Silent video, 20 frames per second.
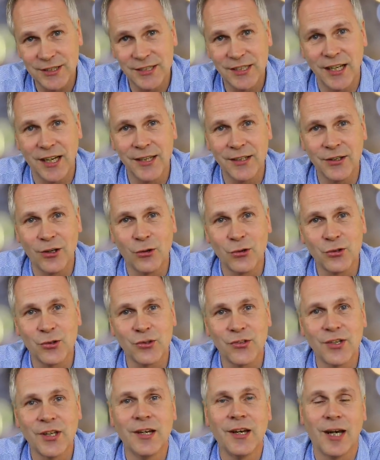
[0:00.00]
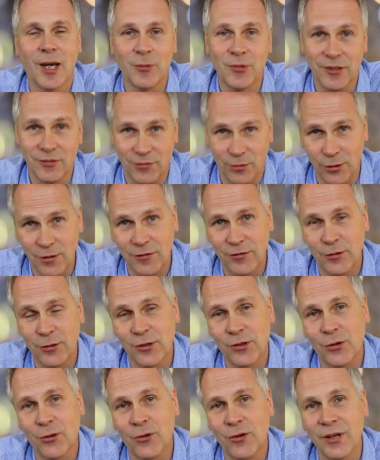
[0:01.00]
Die einen Autos haben die volle
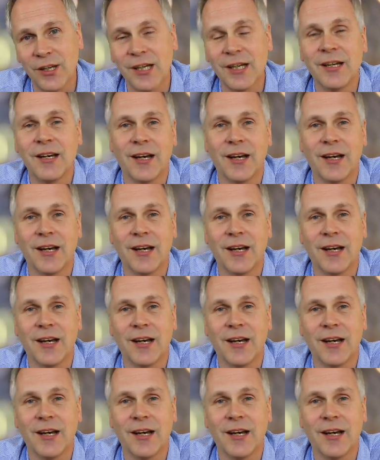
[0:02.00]
Förderung,